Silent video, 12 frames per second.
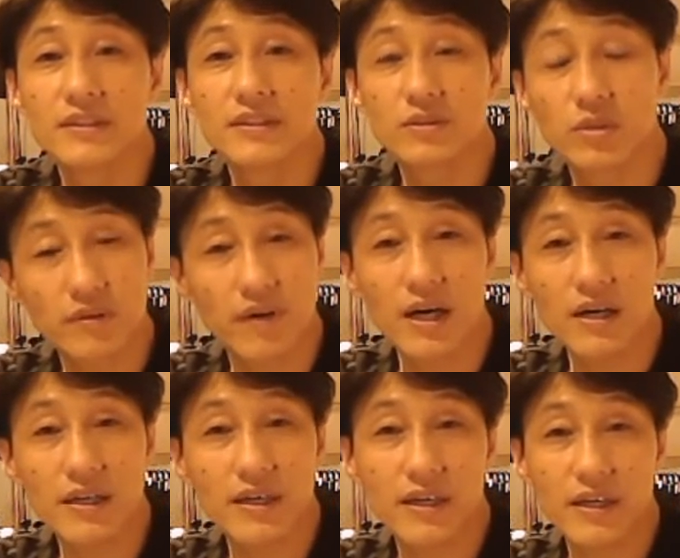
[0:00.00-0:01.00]
それでは、
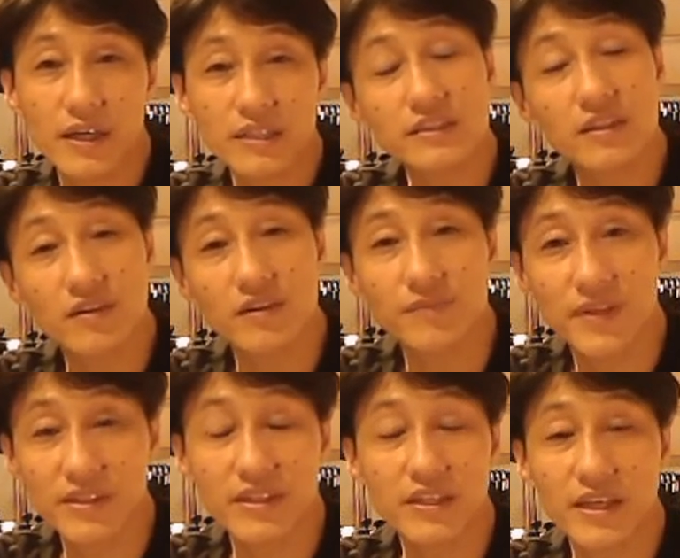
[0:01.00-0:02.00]
えー、明日は
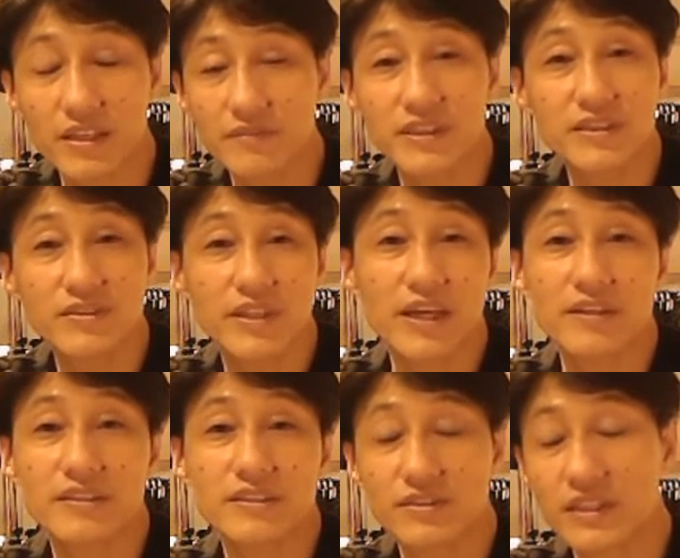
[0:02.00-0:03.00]
ベータでやりますので、
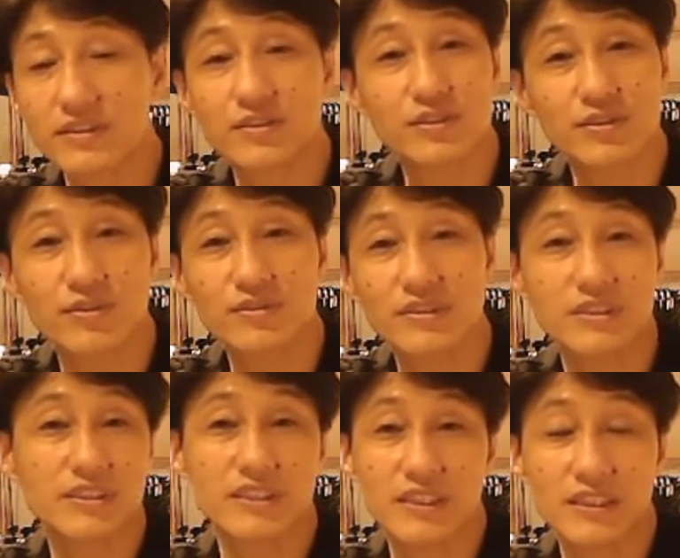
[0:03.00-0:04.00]
10月16
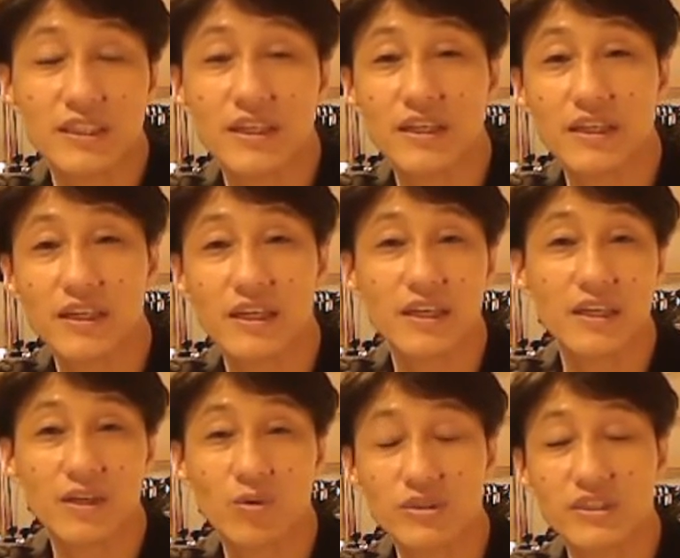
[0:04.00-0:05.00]
日、
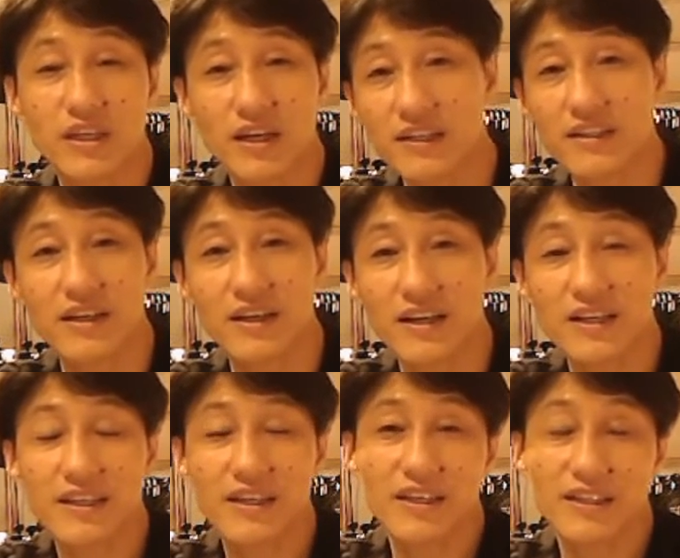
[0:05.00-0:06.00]
えー、5時半から、
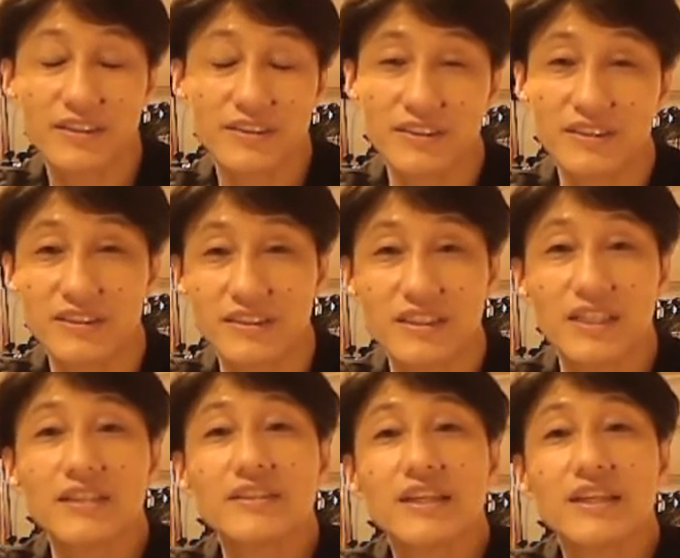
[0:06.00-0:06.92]
えー、日付新時、